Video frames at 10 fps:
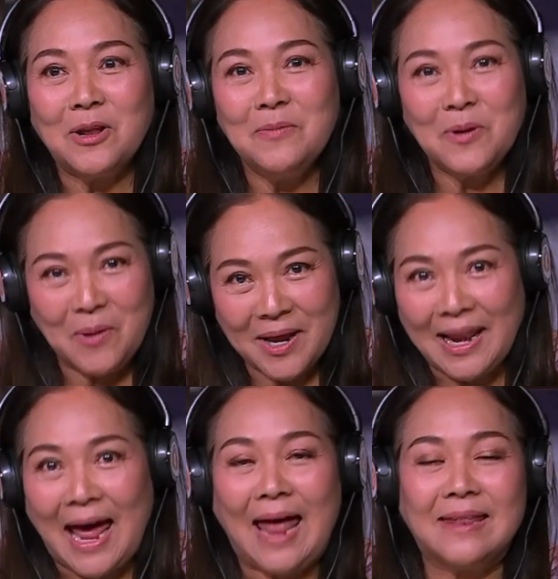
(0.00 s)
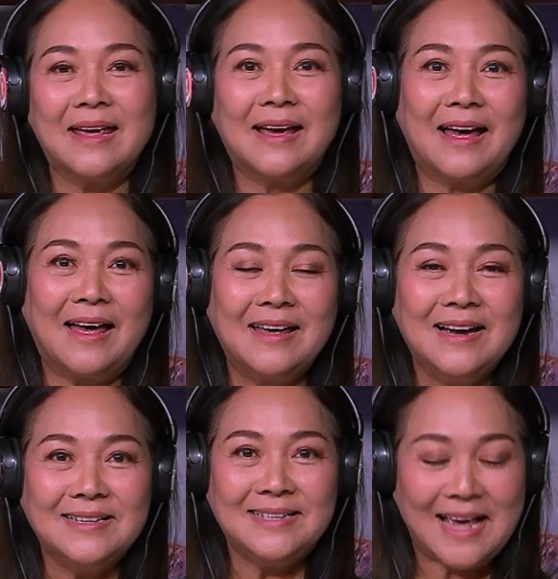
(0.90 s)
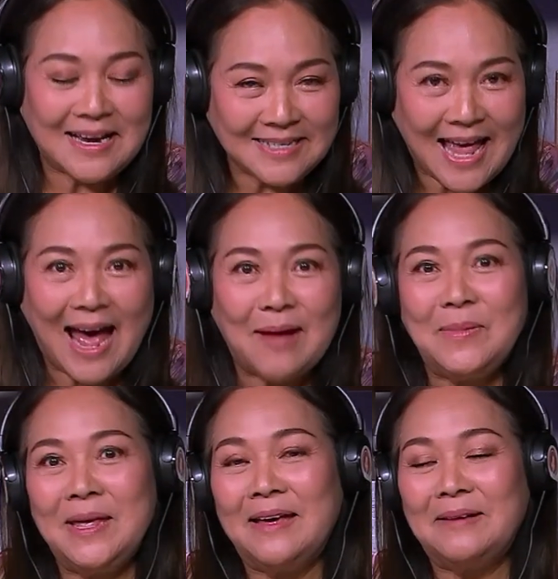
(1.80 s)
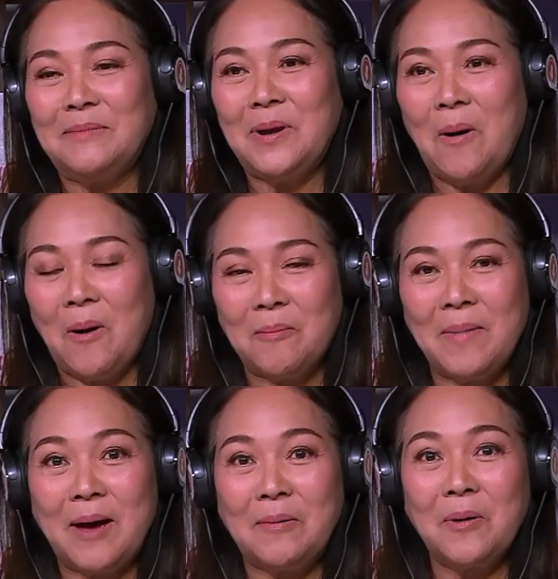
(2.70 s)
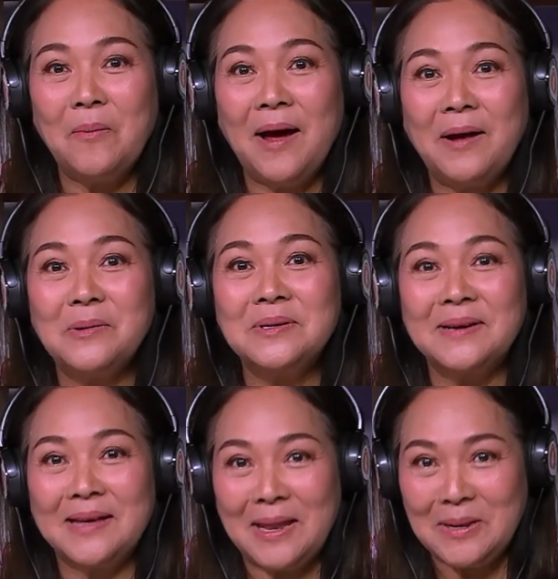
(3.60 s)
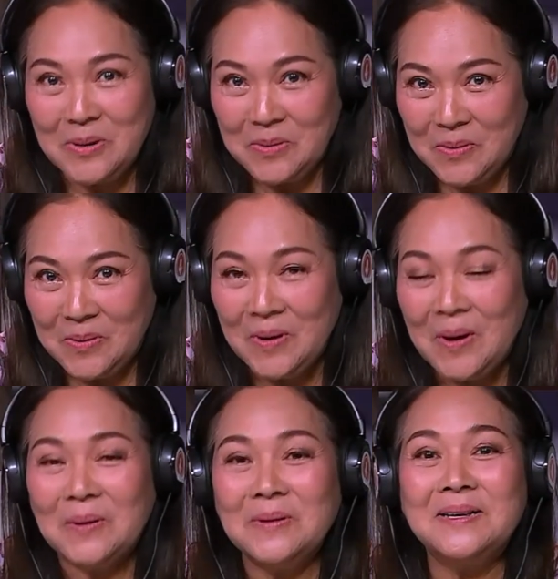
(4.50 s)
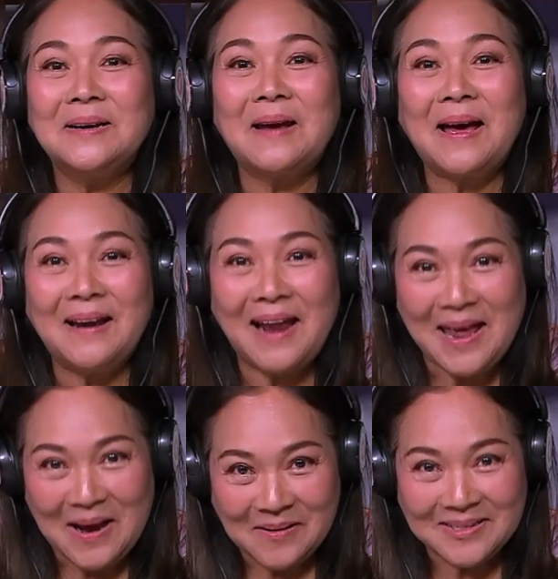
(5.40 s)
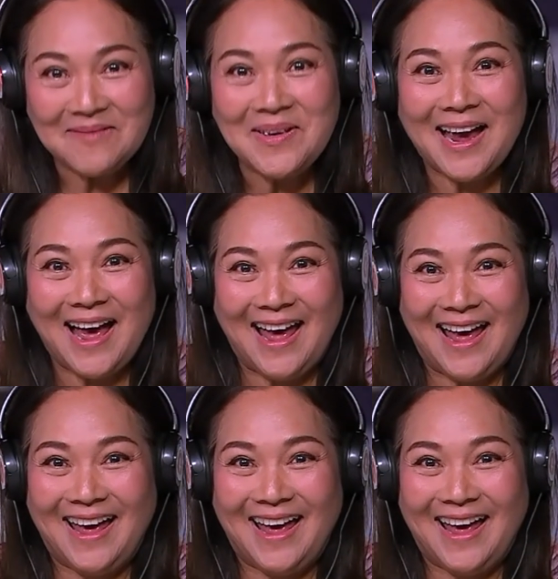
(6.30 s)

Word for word: ตอนที่ไปคุยกับหลานเนี่ยค่ะเสียงสามเนี่ยมันออกมาเพราะว่ารู้สึกเอ็นดูรู้สึกรักใคร่เขาใช่ไหมคะ